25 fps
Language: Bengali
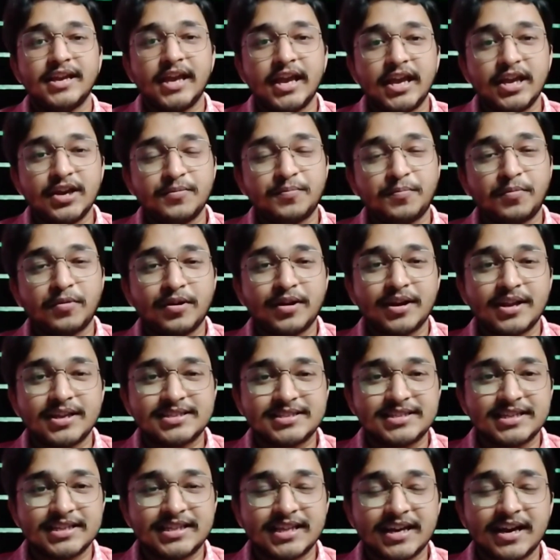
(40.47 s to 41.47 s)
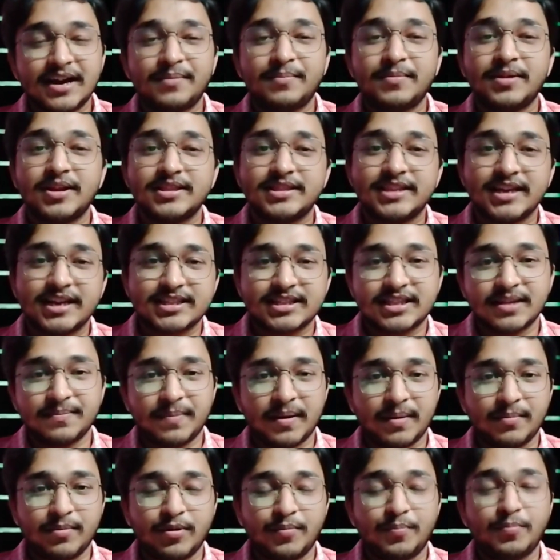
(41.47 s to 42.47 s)
এই উপন্যাসটিতে আমরা দেখতে
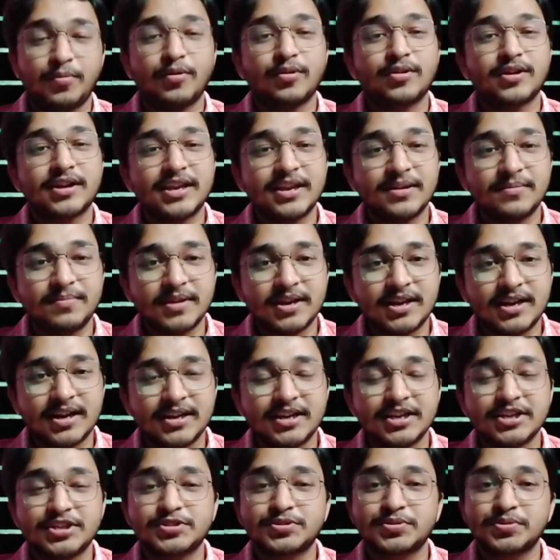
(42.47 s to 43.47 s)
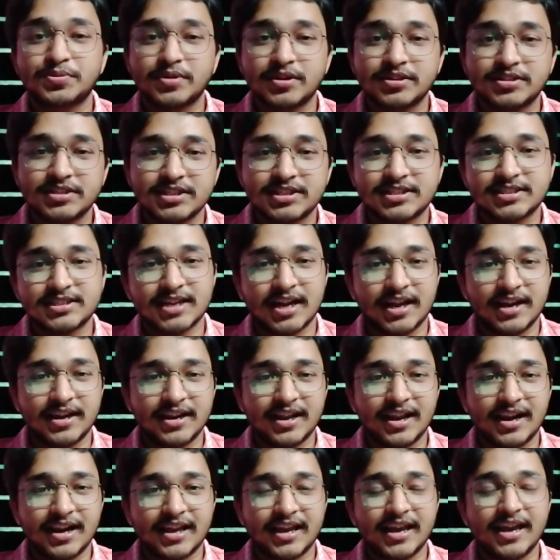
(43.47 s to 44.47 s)
পাব পক্ষী বিজ্ঞানী সুরজিৎ
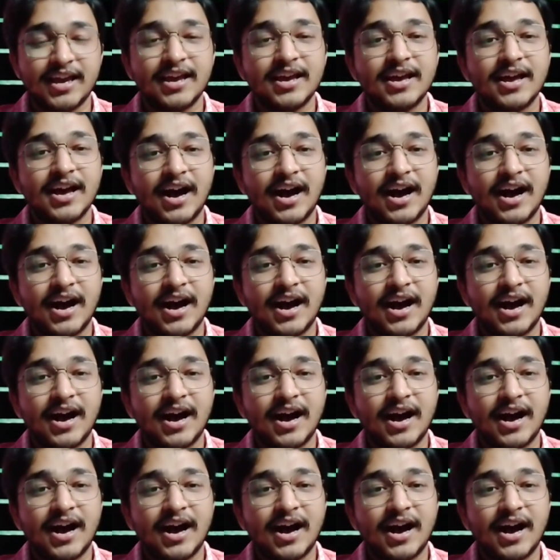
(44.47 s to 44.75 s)
সান্যালকে